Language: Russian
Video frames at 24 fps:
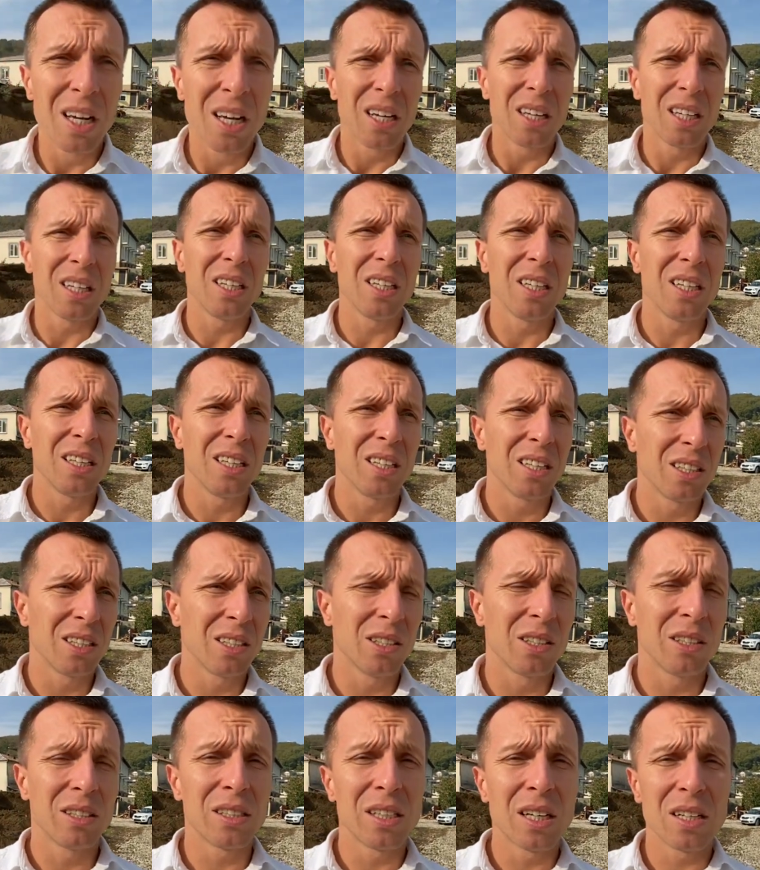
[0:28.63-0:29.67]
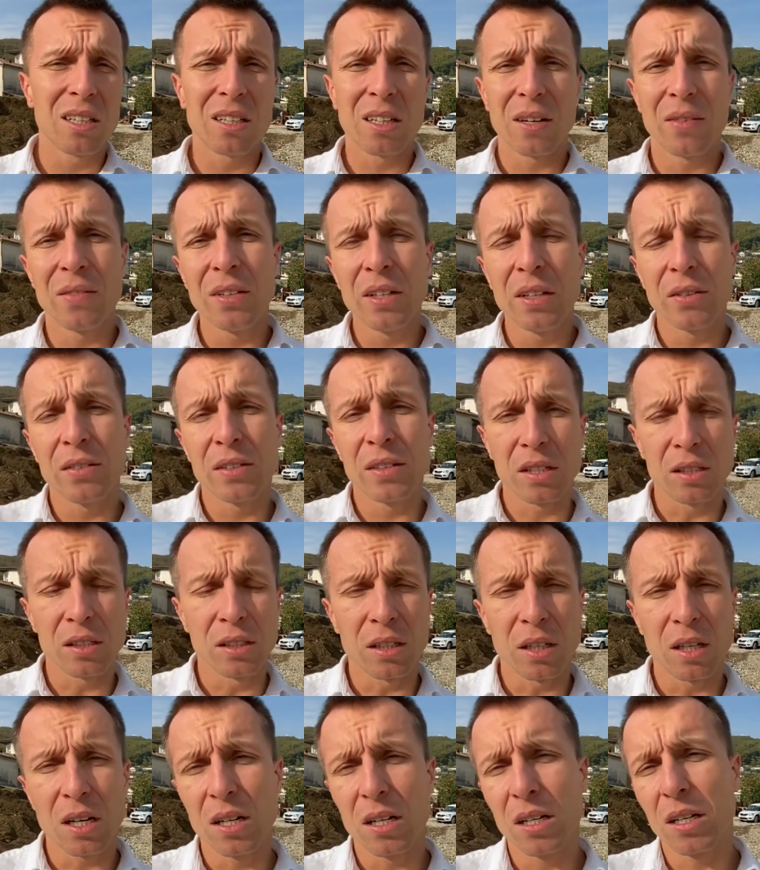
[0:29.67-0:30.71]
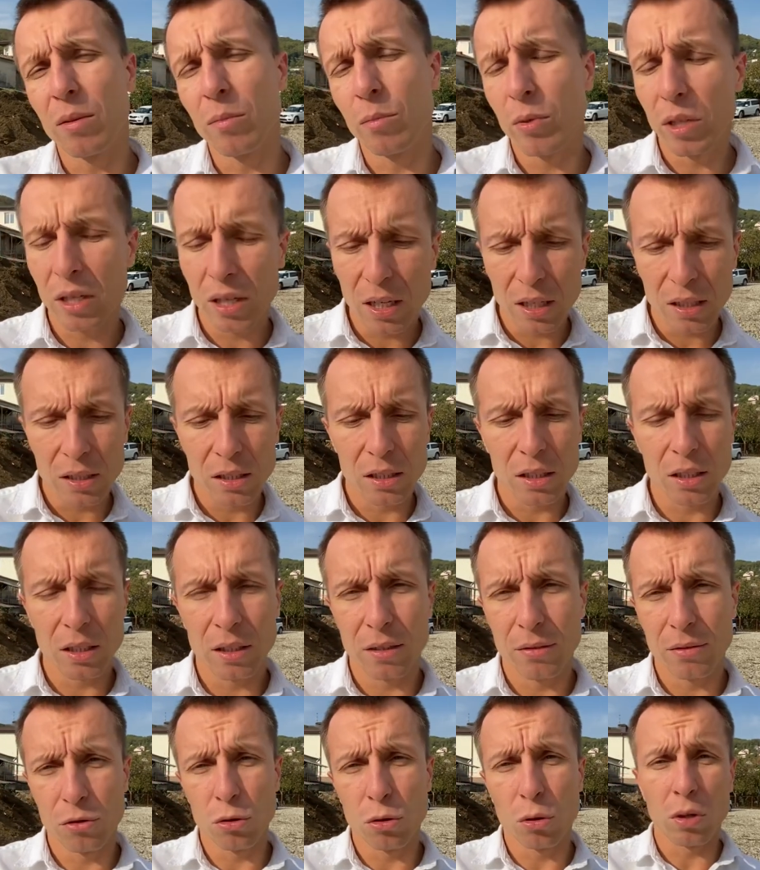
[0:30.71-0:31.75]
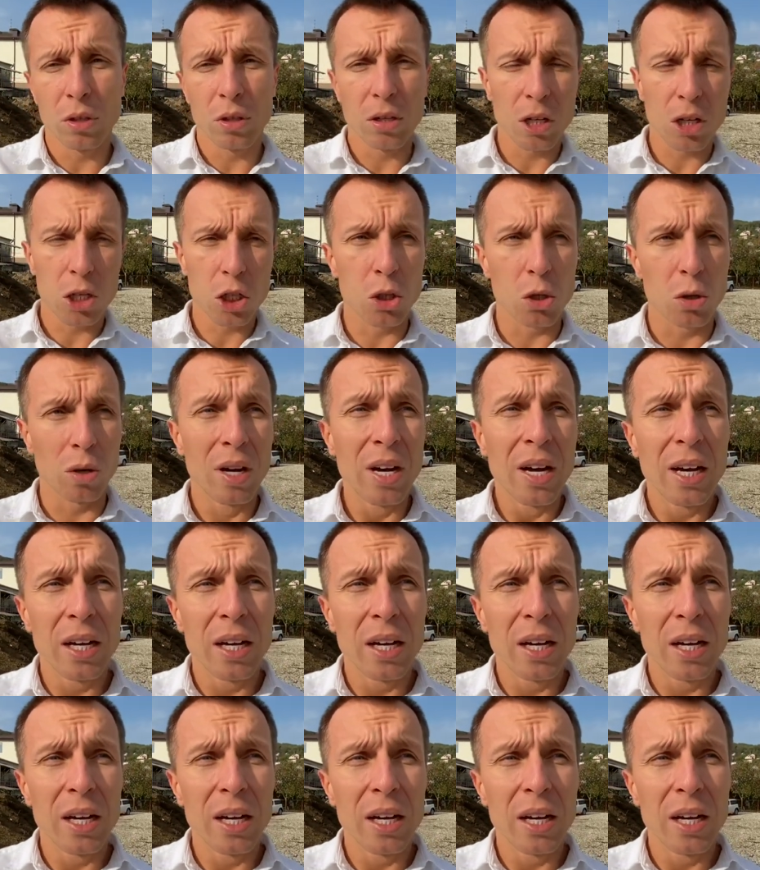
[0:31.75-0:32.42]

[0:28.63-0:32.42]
И идеальная равнина, все центральные коммуникации, все хорошо.